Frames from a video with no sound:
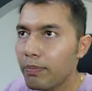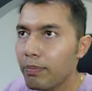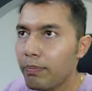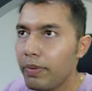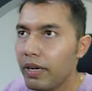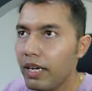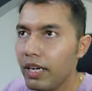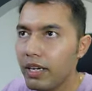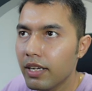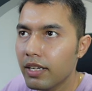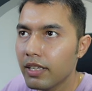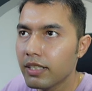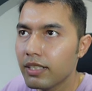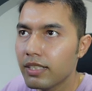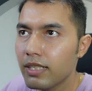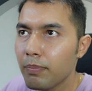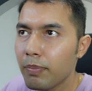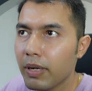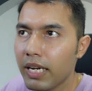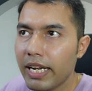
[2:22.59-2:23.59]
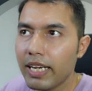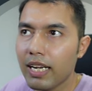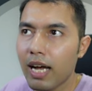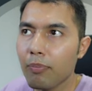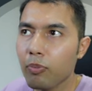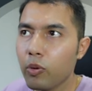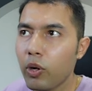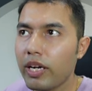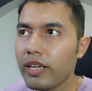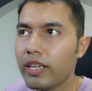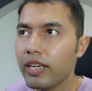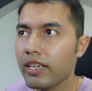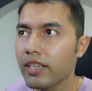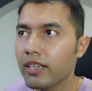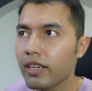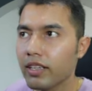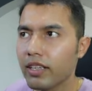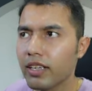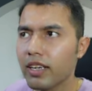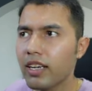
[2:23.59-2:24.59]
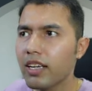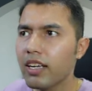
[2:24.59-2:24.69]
बिल्ड सिंपल एंड आपको एंटर हिट कर देना